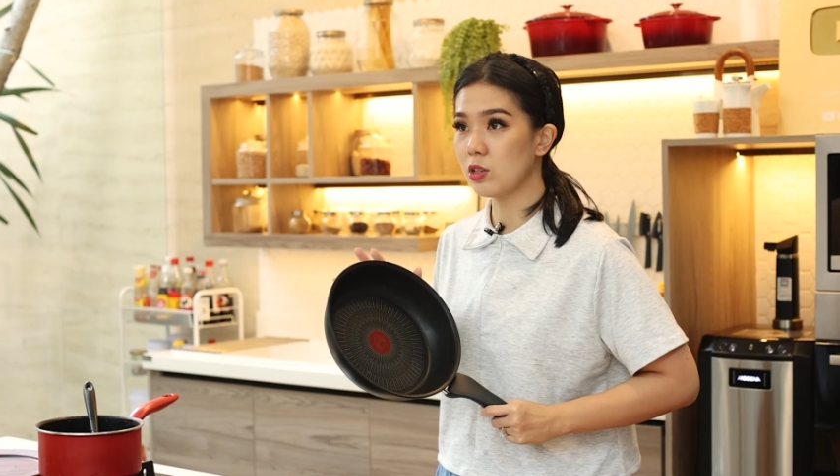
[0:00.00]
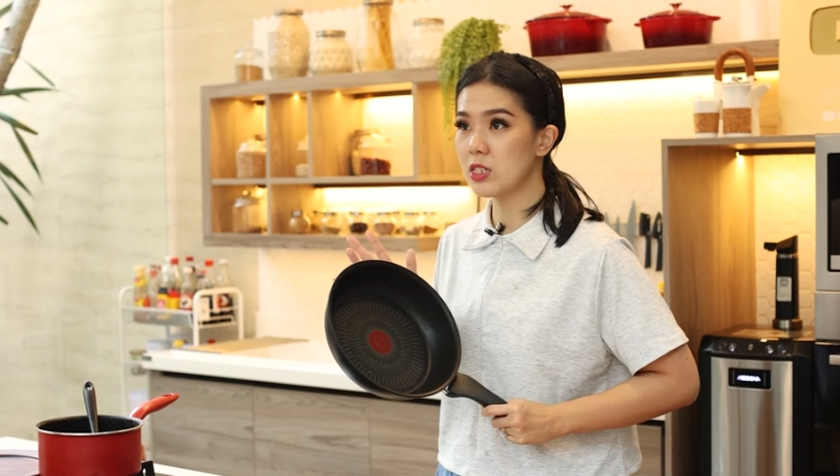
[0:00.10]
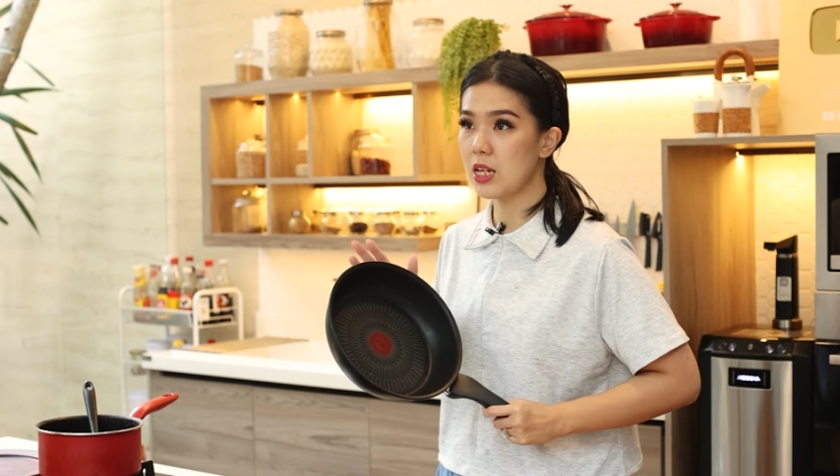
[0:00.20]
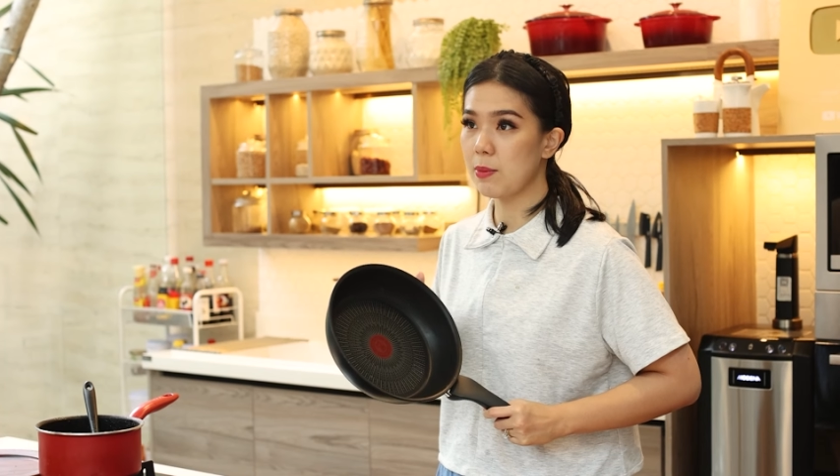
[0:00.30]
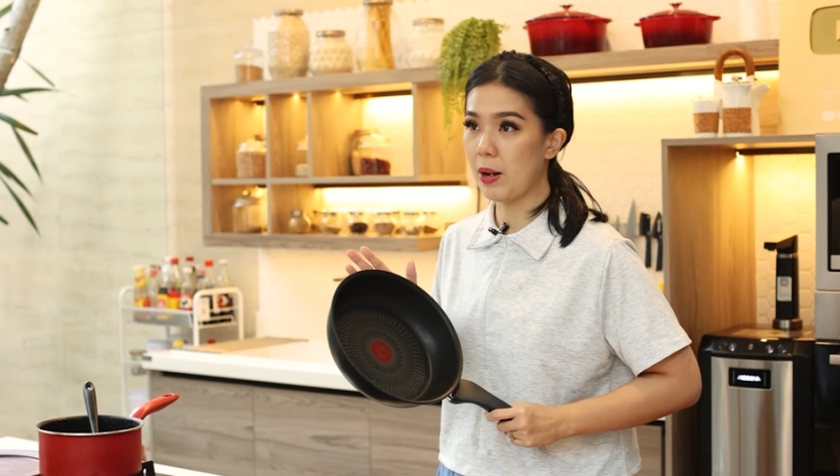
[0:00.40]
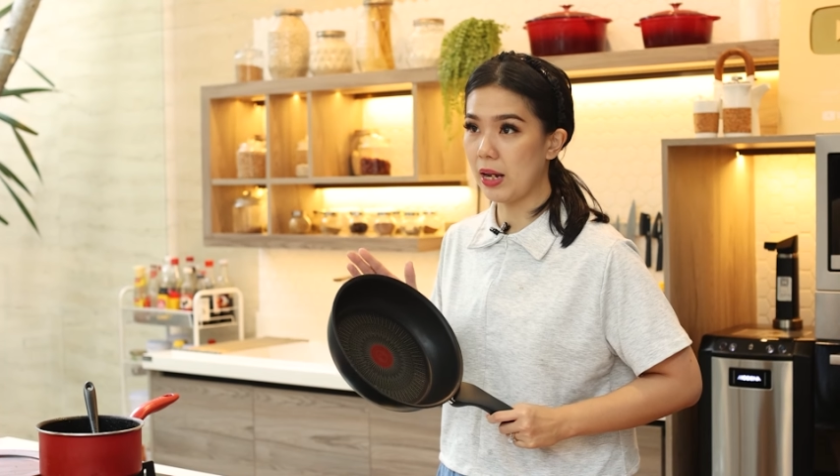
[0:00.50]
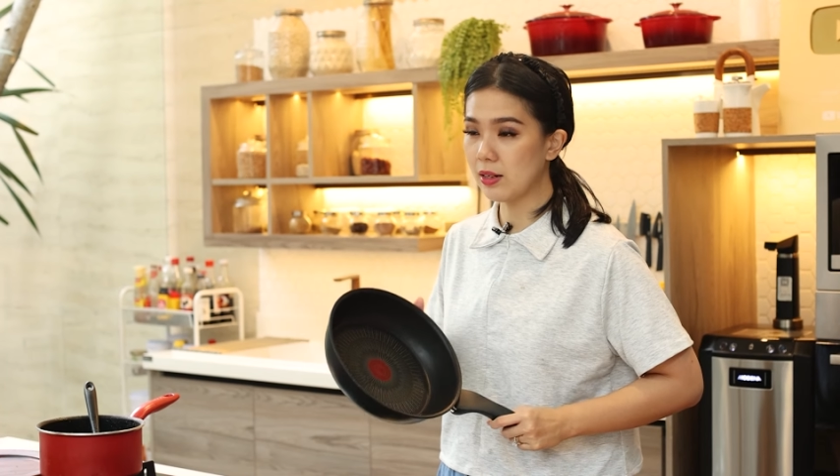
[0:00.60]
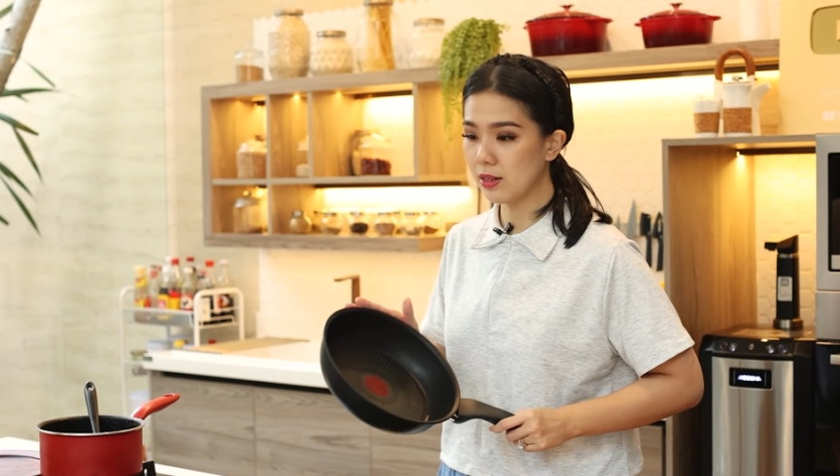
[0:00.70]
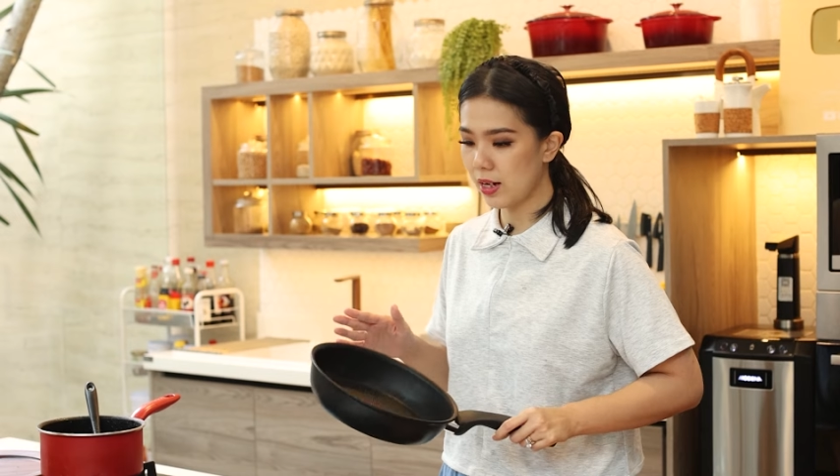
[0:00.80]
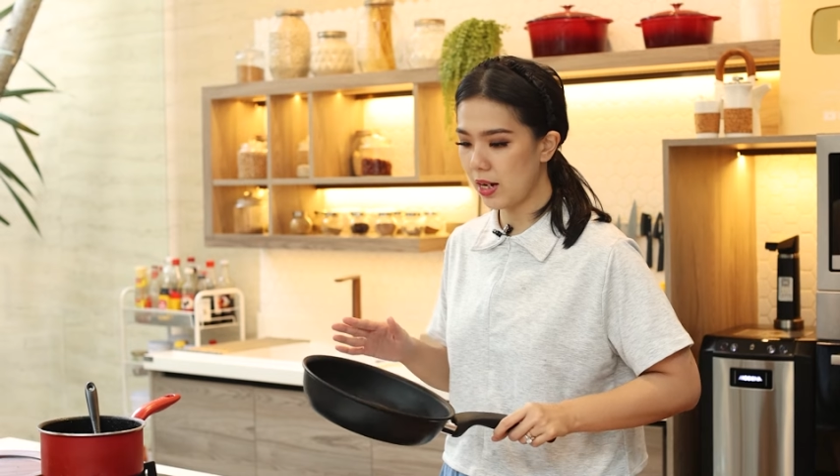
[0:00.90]
non-stick
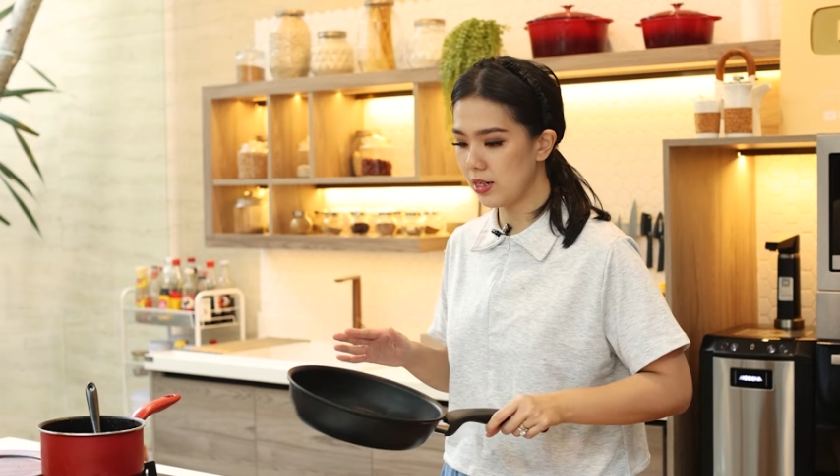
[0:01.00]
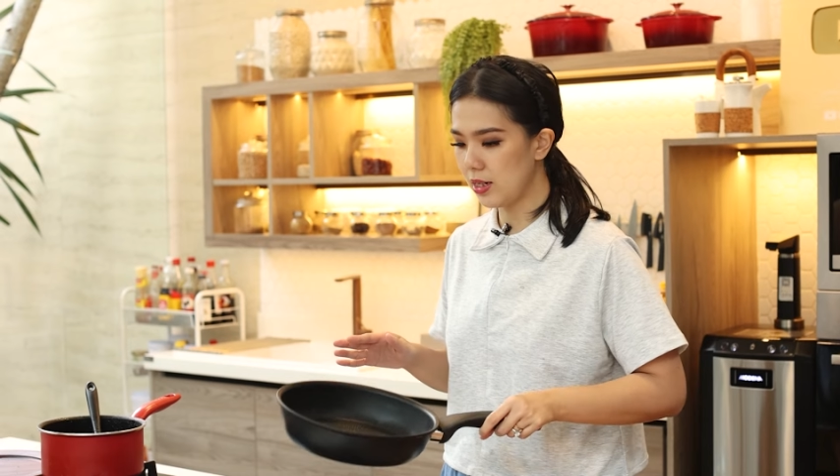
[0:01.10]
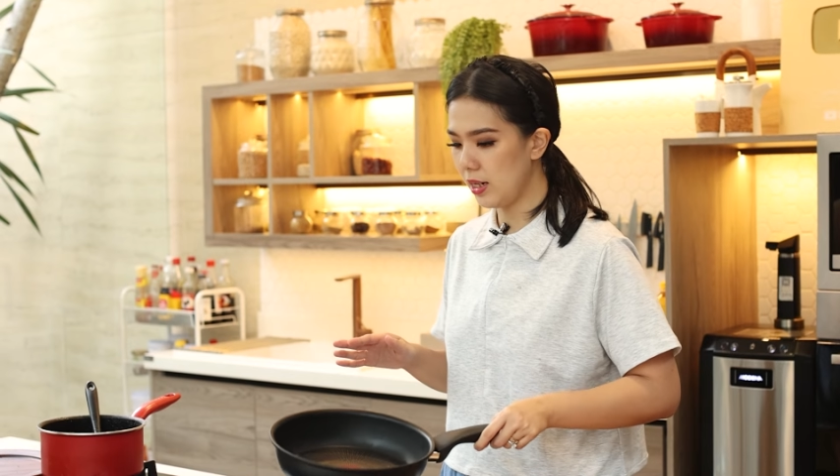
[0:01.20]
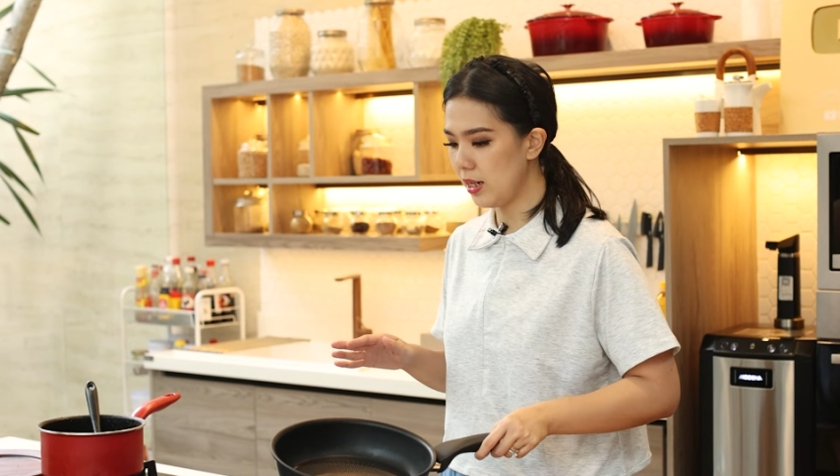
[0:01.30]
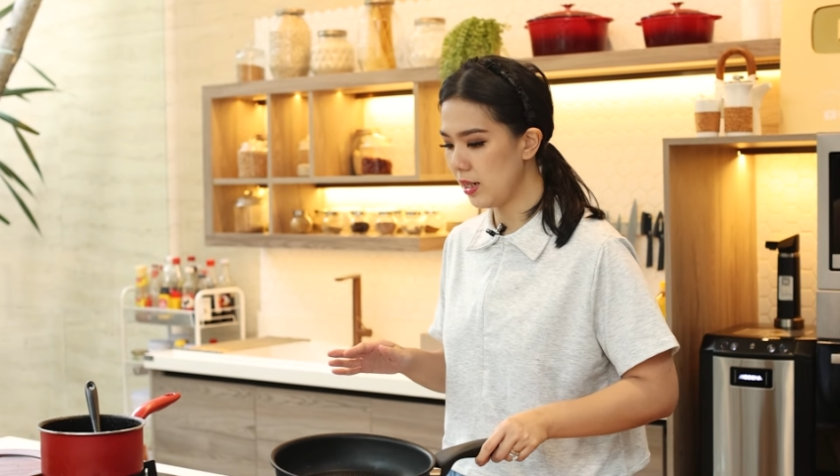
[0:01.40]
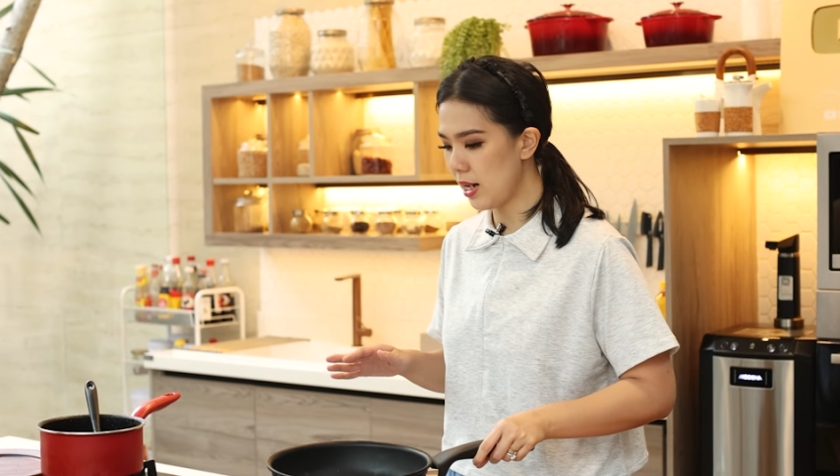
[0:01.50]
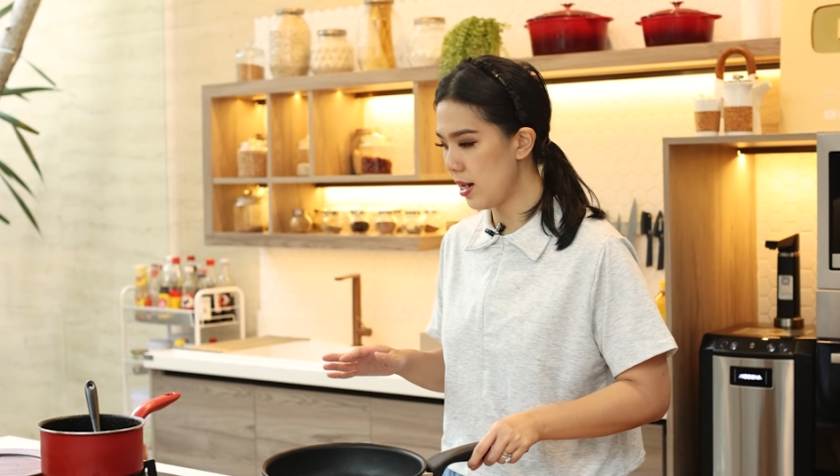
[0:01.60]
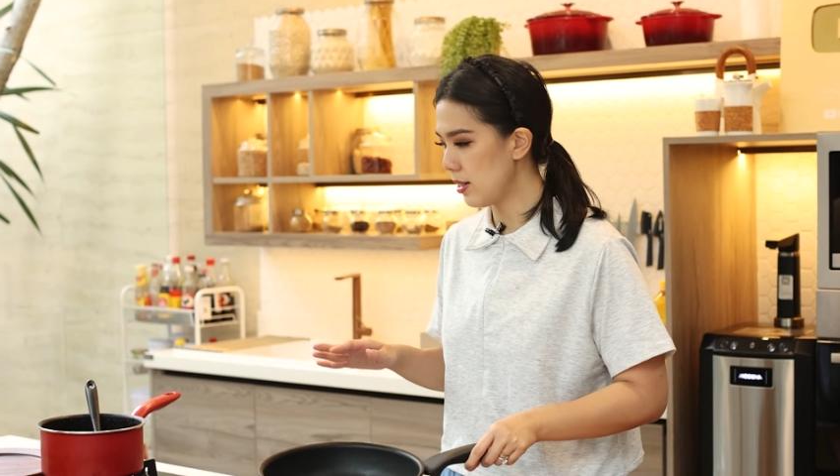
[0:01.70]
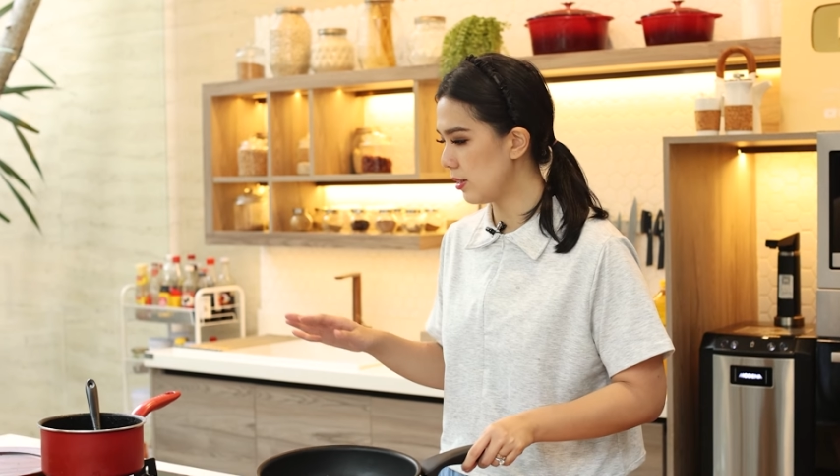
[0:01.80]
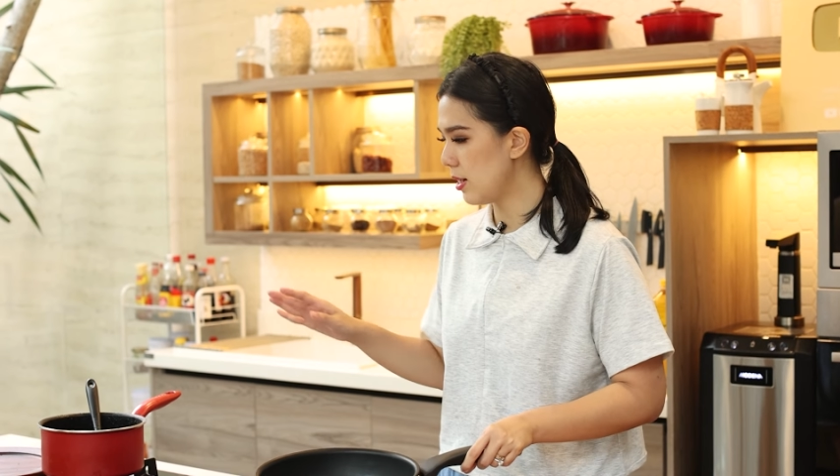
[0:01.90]
pan kayak gini ya.